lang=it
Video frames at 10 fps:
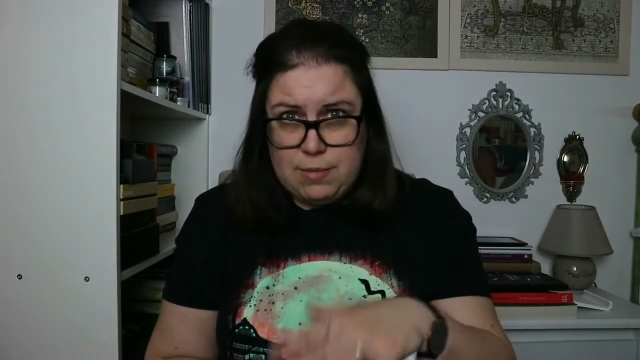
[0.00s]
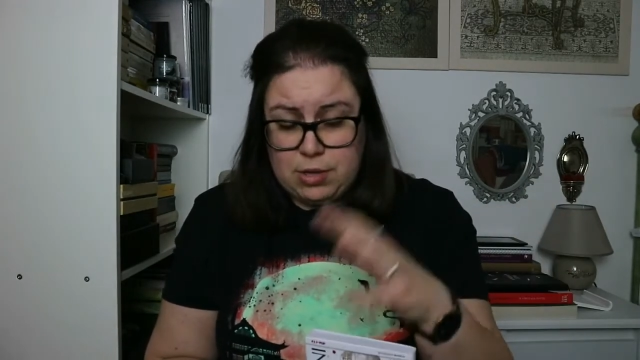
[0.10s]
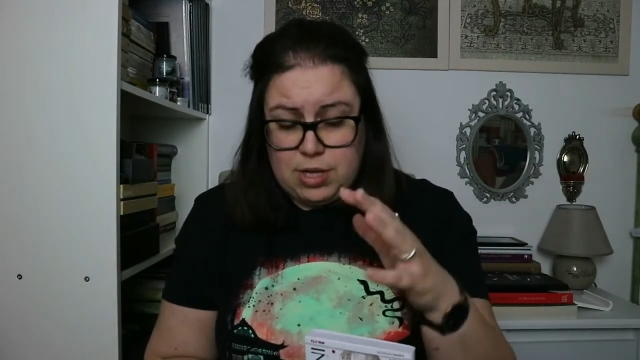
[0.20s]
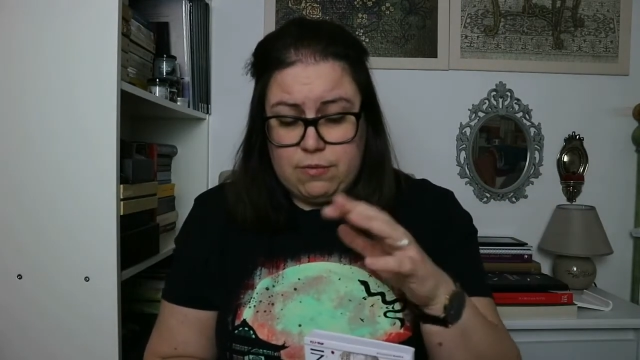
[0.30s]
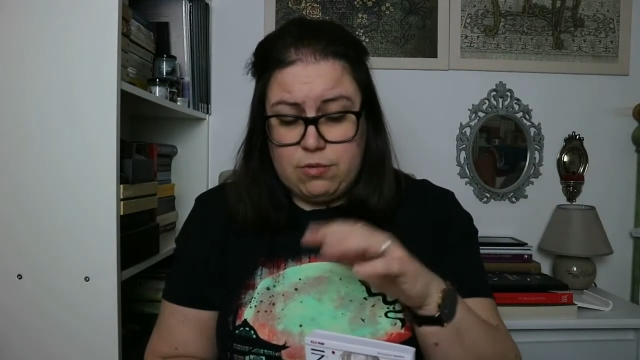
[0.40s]
dei
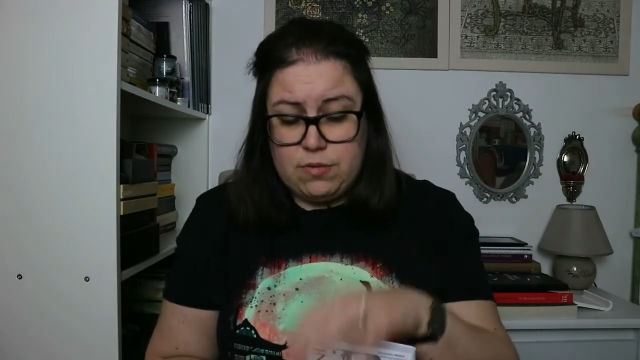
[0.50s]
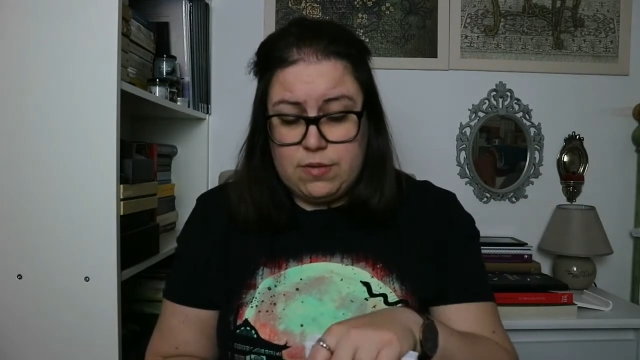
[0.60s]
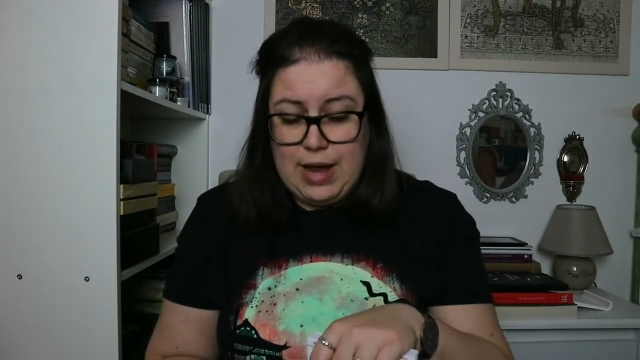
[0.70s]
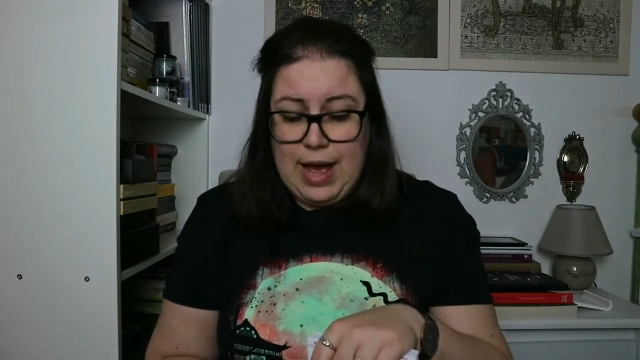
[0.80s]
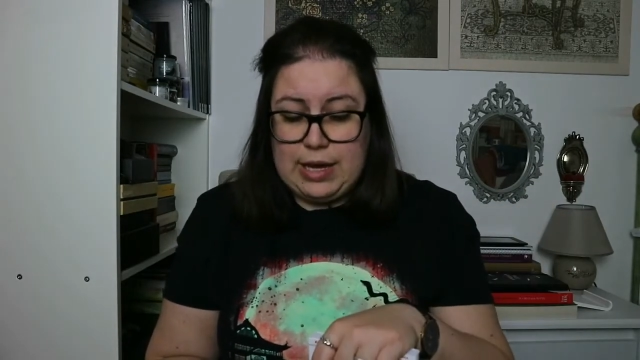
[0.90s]
moti
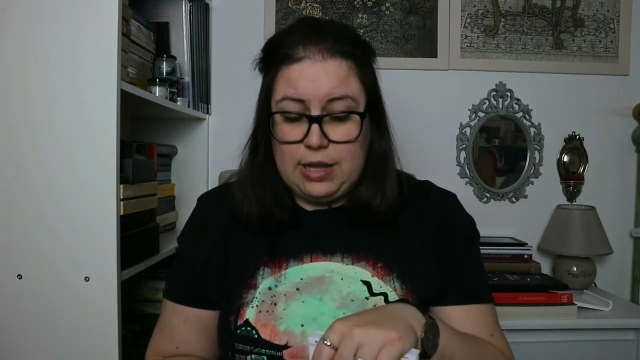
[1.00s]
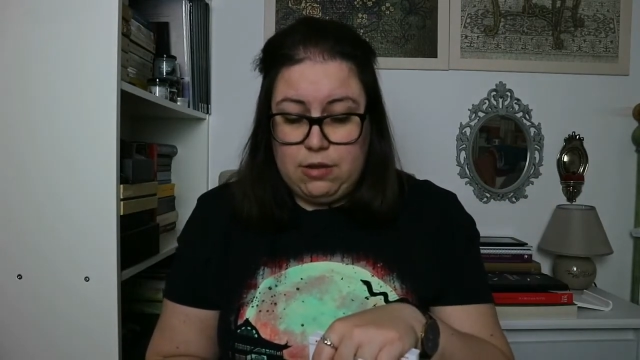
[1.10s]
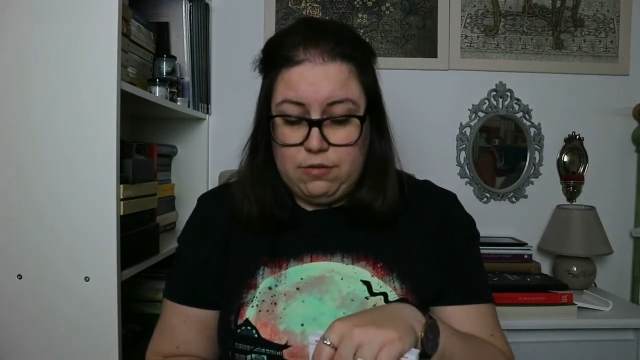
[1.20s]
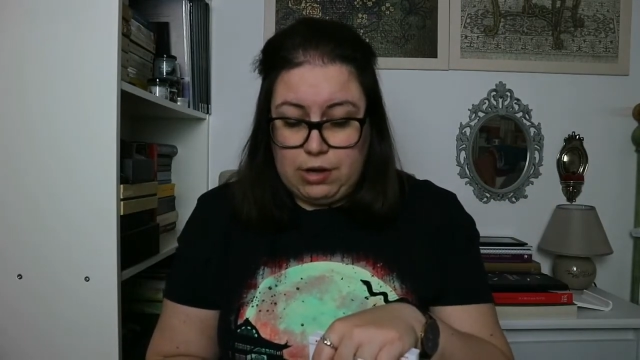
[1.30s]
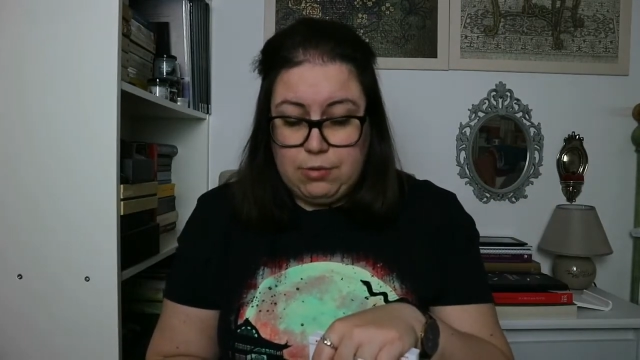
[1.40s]

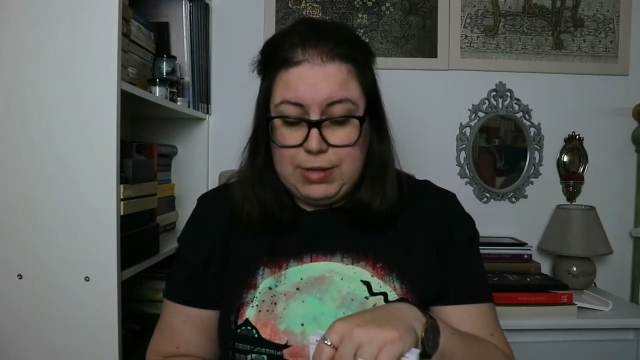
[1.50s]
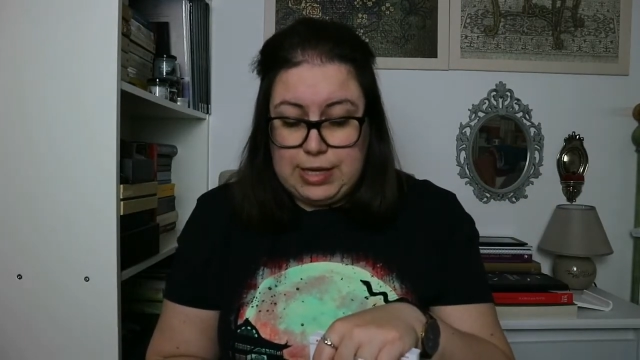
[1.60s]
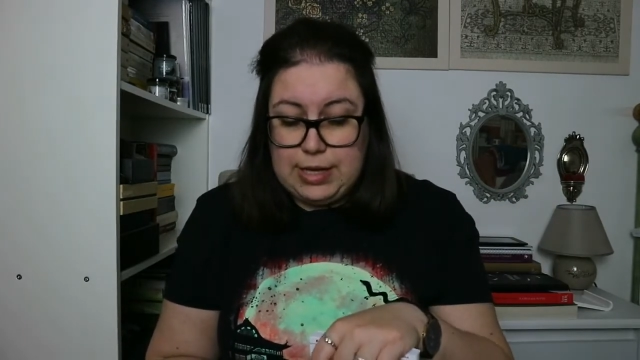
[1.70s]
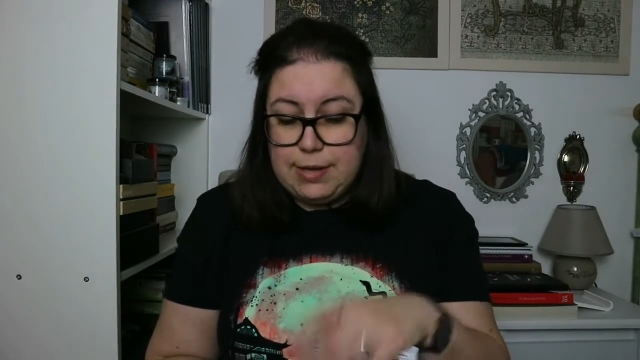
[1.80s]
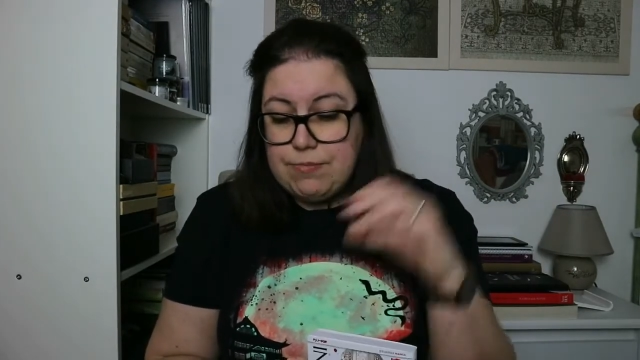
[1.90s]
rivoluzionari
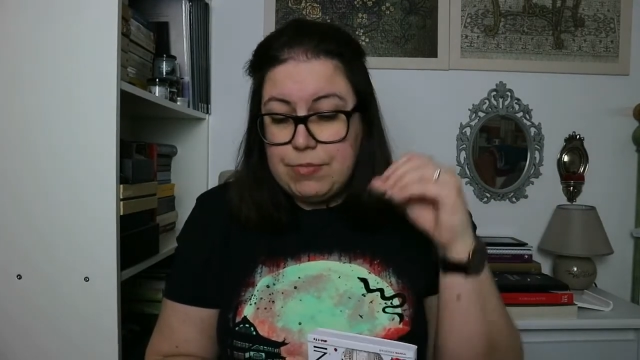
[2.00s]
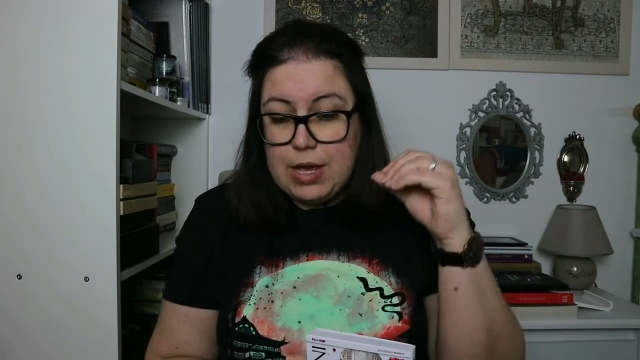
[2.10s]
giacobini